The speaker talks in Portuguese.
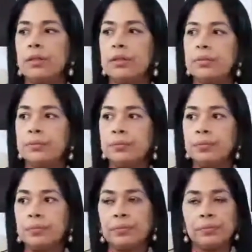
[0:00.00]
se
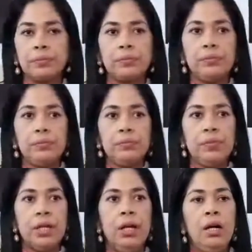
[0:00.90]
pronunciaram a respeito disso?
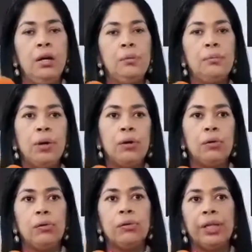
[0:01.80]

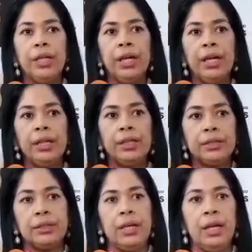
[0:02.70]
Bom, o que
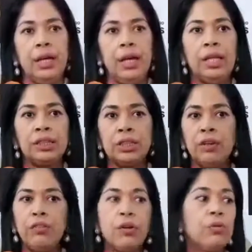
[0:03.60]
eles eles
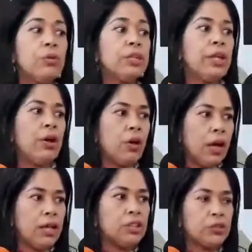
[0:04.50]
não foram
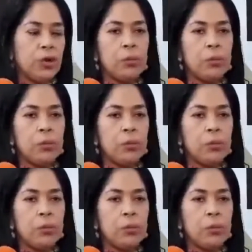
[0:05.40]
interrogados